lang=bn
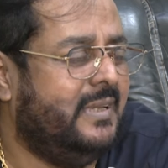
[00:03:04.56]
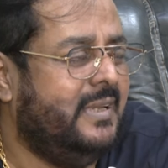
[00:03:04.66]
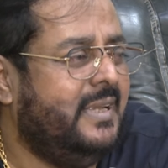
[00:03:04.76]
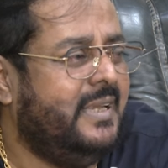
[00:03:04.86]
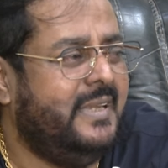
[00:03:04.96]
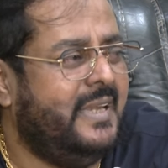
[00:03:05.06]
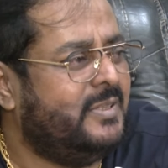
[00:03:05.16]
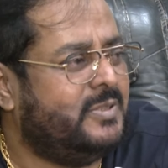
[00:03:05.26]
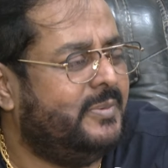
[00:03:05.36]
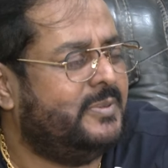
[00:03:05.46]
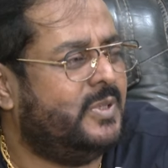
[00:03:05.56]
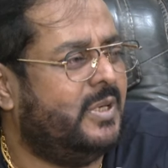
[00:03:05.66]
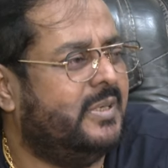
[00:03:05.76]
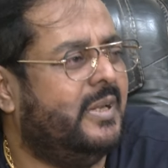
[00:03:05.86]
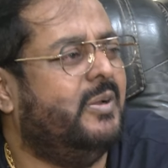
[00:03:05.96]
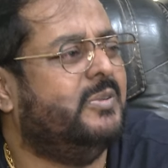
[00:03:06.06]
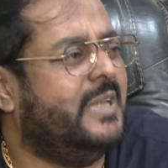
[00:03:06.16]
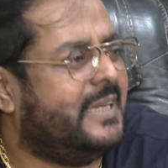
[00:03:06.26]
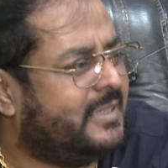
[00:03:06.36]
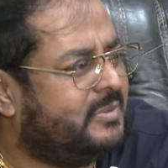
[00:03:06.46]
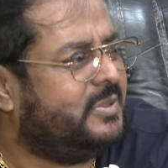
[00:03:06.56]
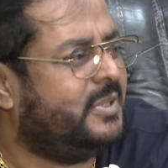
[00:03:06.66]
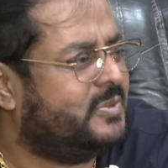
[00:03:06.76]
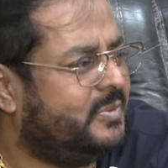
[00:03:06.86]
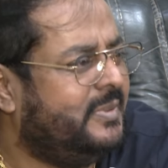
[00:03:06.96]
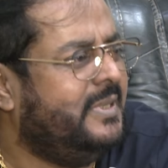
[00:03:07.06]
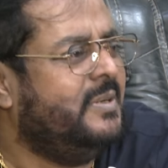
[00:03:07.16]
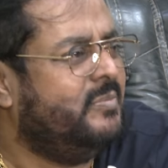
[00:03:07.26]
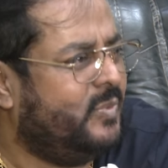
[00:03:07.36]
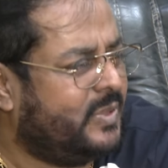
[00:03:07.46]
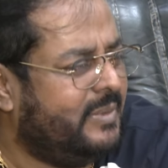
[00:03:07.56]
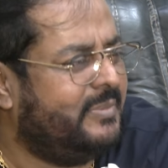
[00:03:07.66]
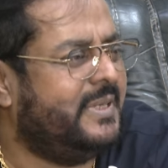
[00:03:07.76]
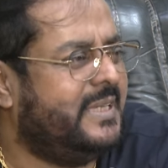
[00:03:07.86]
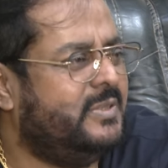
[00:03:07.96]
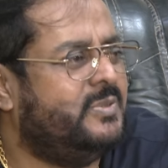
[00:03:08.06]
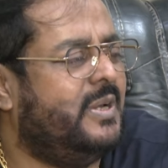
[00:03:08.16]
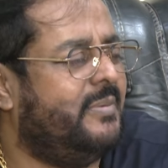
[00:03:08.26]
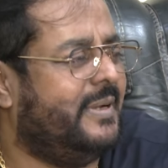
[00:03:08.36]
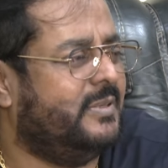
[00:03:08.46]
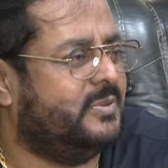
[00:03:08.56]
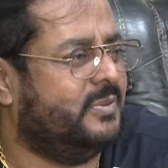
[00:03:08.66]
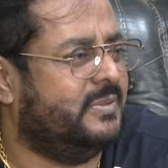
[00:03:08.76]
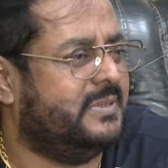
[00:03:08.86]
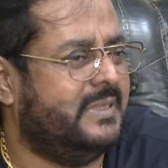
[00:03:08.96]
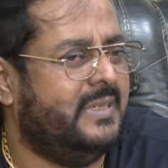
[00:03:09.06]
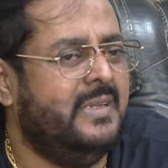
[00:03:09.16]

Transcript: না ইন্ডিয়ান ছবি চলে না হয়তো একটা দুটো ছবি মোটামুটি কিছুটা ভালো চলছে